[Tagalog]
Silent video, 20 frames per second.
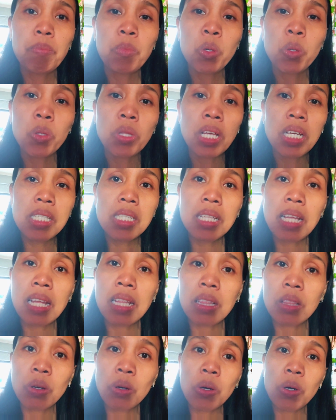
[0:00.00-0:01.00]
prutas na
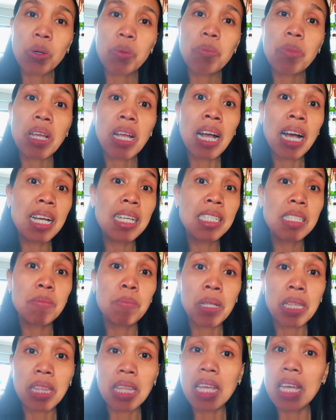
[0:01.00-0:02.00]
ito,
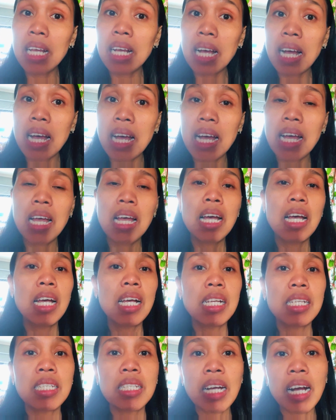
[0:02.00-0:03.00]
bigas, mantika,
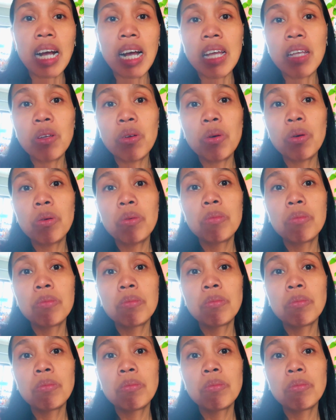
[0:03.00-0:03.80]
tsaka yung